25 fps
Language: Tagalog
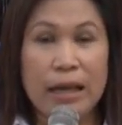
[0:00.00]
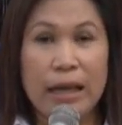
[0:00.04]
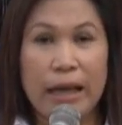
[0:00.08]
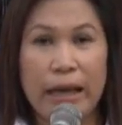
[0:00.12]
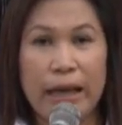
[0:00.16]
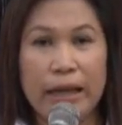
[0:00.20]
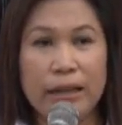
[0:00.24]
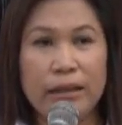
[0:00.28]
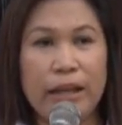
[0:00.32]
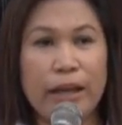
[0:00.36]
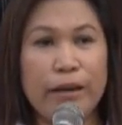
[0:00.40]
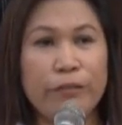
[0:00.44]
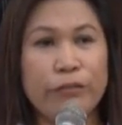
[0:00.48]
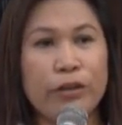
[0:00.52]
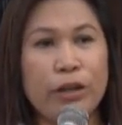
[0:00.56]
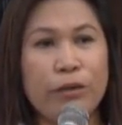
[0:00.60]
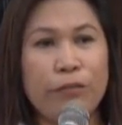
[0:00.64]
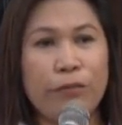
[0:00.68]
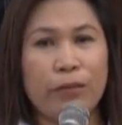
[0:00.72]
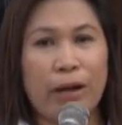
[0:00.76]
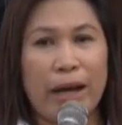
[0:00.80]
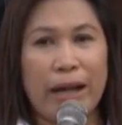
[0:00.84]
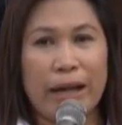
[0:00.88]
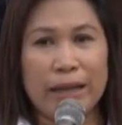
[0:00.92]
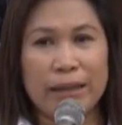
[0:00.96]
And every
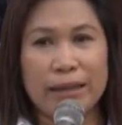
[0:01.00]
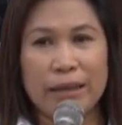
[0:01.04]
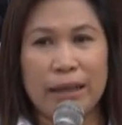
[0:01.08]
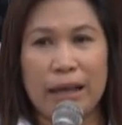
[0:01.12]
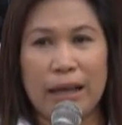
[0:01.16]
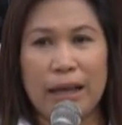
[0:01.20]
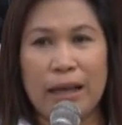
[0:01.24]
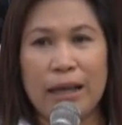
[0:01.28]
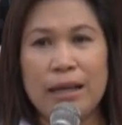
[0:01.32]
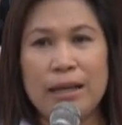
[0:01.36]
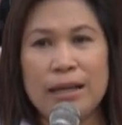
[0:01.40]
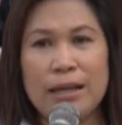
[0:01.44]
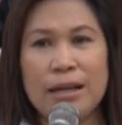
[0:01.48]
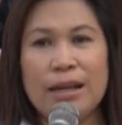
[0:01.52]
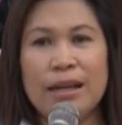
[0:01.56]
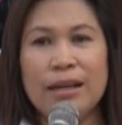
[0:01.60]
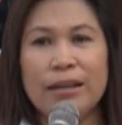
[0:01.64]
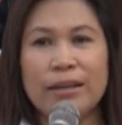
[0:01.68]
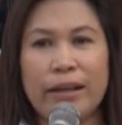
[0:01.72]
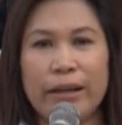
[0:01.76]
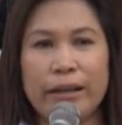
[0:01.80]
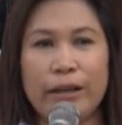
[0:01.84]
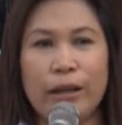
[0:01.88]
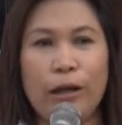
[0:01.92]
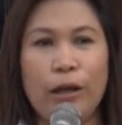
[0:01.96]
Friday,
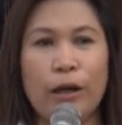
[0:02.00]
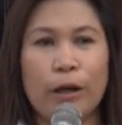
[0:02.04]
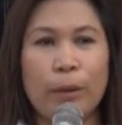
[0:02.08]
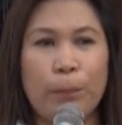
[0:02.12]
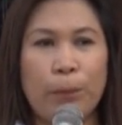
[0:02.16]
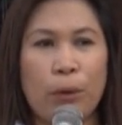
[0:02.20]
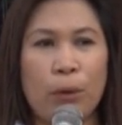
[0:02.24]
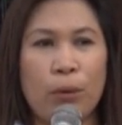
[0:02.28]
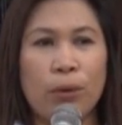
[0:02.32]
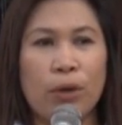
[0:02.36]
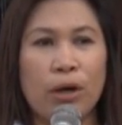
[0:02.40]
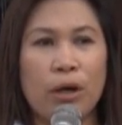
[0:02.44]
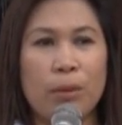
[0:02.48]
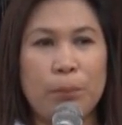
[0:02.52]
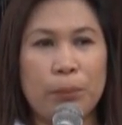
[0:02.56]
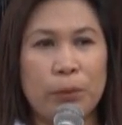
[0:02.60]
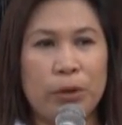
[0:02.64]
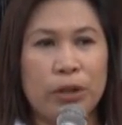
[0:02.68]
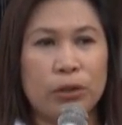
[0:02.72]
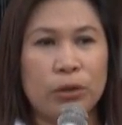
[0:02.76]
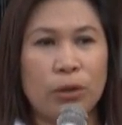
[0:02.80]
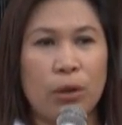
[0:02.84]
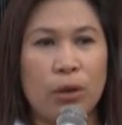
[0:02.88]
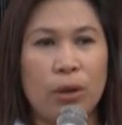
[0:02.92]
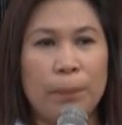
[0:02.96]
regular program po
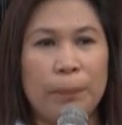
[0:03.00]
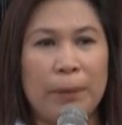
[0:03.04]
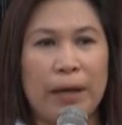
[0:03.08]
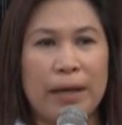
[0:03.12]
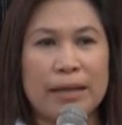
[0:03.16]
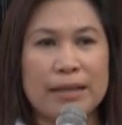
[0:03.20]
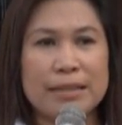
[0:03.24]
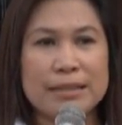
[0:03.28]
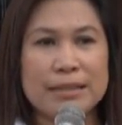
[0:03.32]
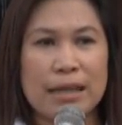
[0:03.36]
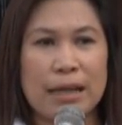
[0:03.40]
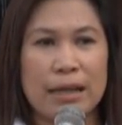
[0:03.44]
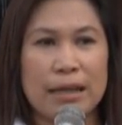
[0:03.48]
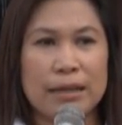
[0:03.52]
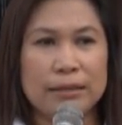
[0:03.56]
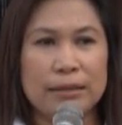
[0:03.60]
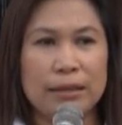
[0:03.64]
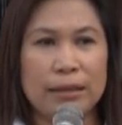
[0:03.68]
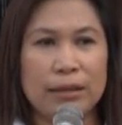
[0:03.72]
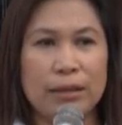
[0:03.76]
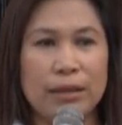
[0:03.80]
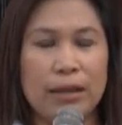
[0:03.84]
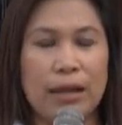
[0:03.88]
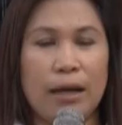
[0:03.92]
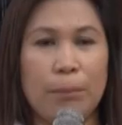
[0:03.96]
ito para sa
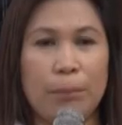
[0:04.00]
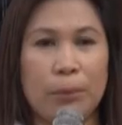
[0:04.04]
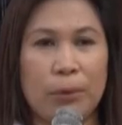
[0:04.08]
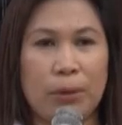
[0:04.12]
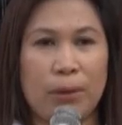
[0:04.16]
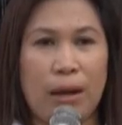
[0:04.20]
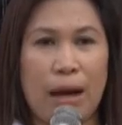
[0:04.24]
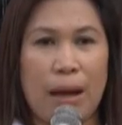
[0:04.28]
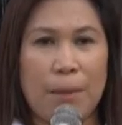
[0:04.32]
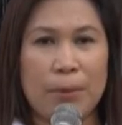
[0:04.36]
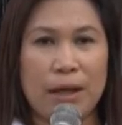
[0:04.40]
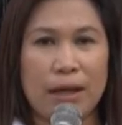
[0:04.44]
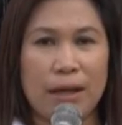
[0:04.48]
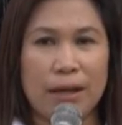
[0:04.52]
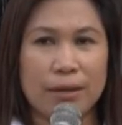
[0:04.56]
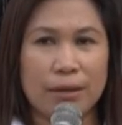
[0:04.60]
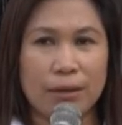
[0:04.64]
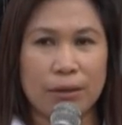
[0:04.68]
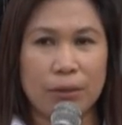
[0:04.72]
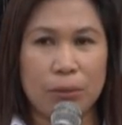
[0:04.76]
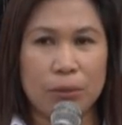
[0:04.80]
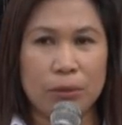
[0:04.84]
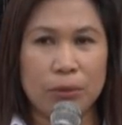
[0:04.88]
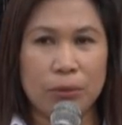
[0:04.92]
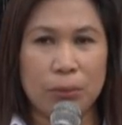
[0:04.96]
ating uh, programang
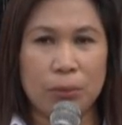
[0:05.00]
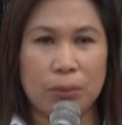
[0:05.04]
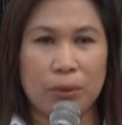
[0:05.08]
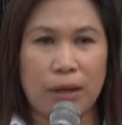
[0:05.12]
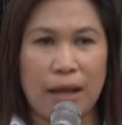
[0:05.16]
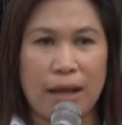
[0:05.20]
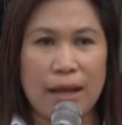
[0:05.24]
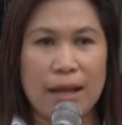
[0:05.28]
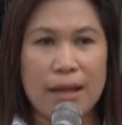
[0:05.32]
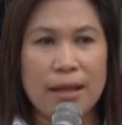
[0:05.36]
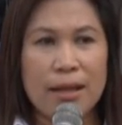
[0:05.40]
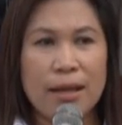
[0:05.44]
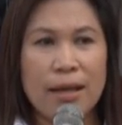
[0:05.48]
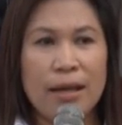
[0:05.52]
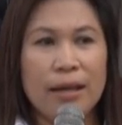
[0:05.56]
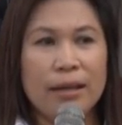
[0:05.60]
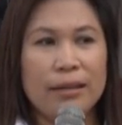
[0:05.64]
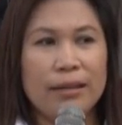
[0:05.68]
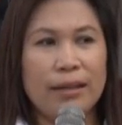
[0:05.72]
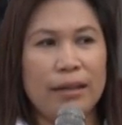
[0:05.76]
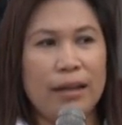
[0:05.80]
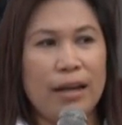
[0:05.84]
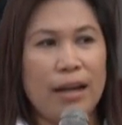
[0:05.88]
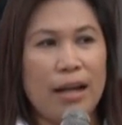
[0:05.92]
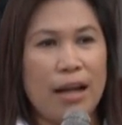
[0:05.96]
agrikultura
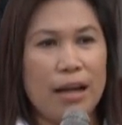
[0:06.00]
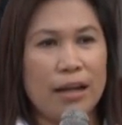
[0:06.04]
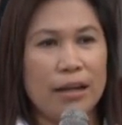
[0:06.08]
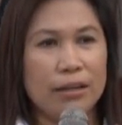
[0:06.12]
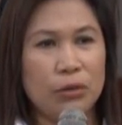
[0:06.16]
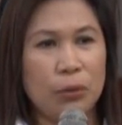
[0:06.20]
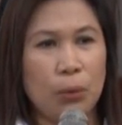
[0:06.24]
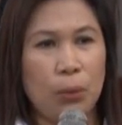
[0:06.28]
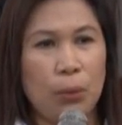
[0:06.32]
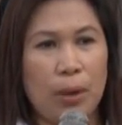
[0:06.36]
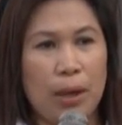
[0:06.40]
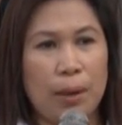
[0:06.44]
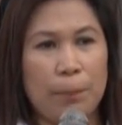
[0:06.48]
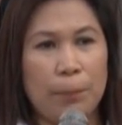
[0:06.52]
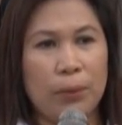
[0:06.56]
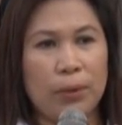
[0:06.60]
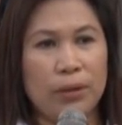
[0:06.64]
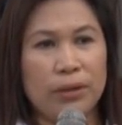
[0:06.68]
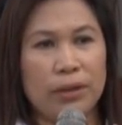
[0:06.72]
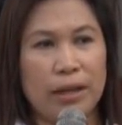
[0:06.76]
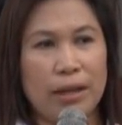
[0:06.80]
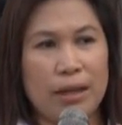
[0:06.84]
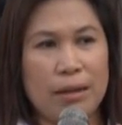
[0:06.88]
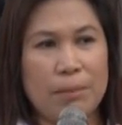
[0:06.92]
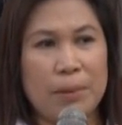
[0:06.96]
na nakakatuwa
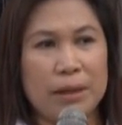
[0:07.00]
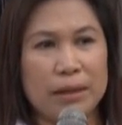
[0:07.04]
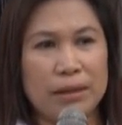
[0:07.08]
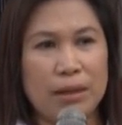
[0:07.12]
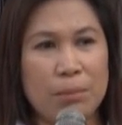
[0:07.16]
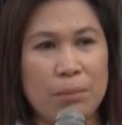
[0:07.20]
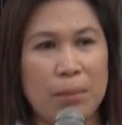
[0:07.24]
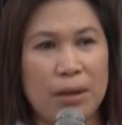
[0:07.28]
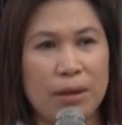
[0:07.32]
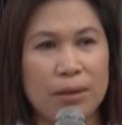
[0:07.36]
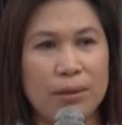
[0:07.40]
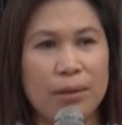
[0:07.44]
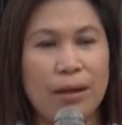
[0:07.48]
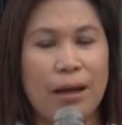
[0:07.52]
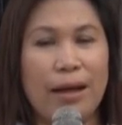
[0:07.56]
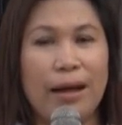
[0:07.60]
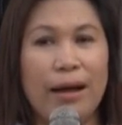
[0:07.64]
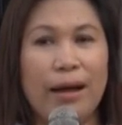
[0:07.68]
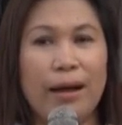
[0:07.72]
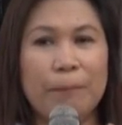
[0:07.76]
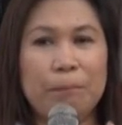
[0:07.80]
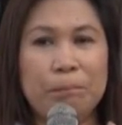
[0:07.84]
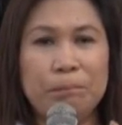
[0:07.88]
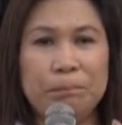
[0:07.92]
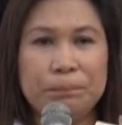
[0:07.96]
po na iba't ibang
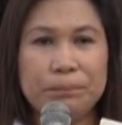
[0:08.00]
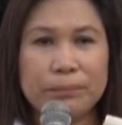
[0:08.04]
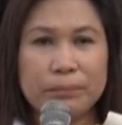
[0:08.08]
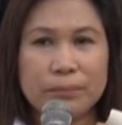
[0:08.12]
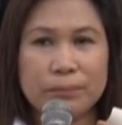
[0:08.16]
uh,